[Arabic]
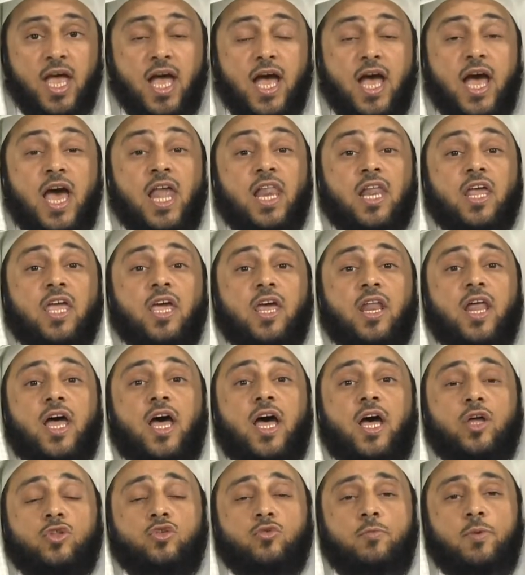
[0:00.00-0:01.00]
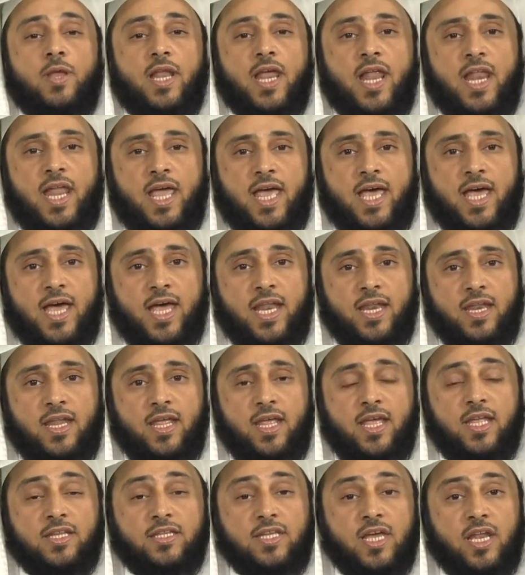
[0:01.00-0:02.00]
القراءة بالألحان
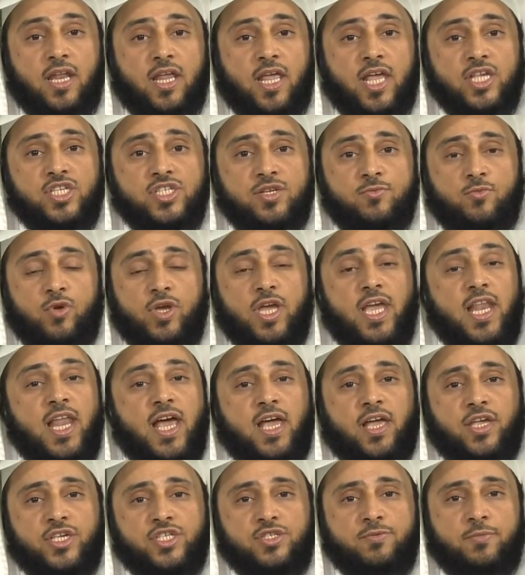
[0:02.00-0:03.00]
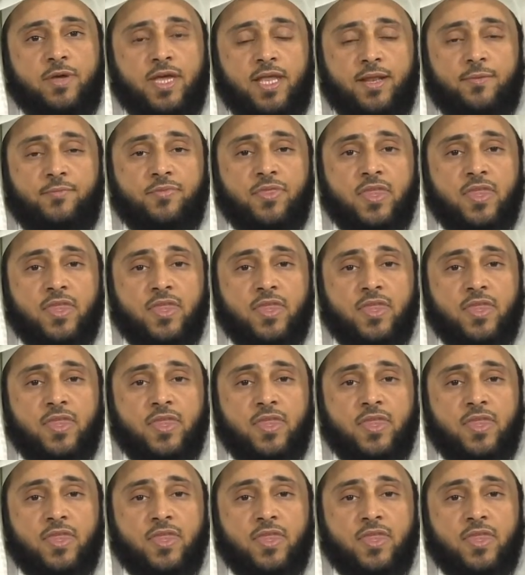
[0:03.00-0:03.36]
تنقسم إلى قسمين.